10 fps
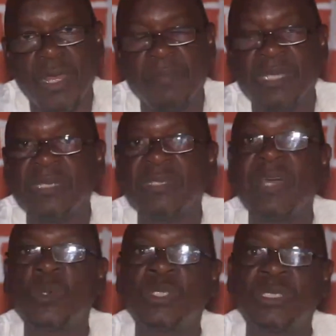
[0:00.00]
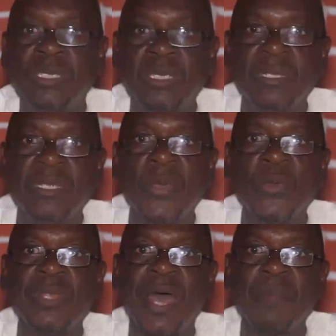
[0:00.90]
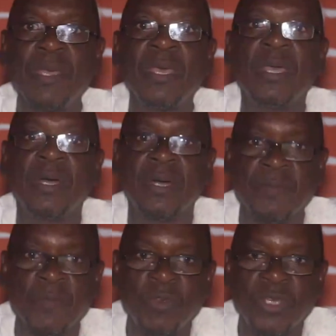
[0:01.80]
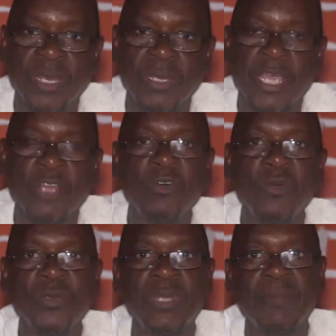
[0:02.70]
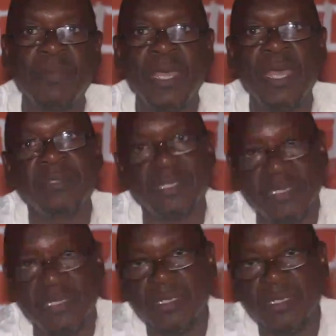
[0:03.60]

Mais c'était aussi qu'il y ait une armée républicaine et non une armée ethnique.